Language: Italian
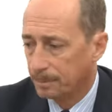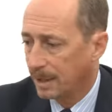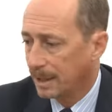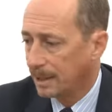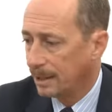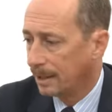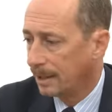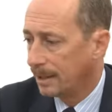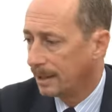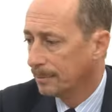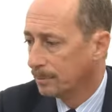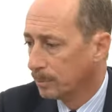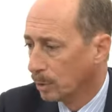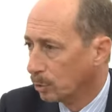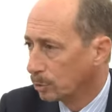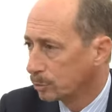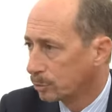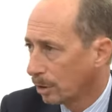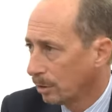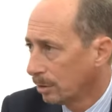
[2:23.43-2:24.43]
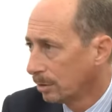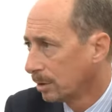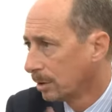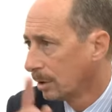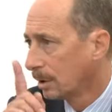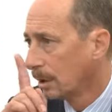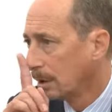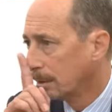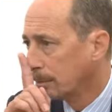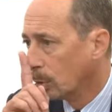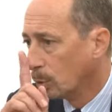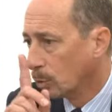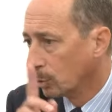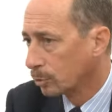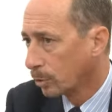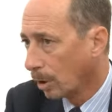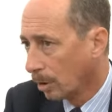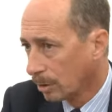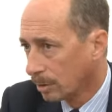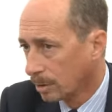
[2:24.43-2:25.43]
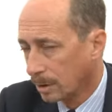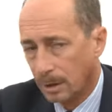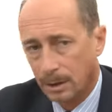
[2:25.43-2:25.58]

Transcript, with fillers: Perilli muto, muto,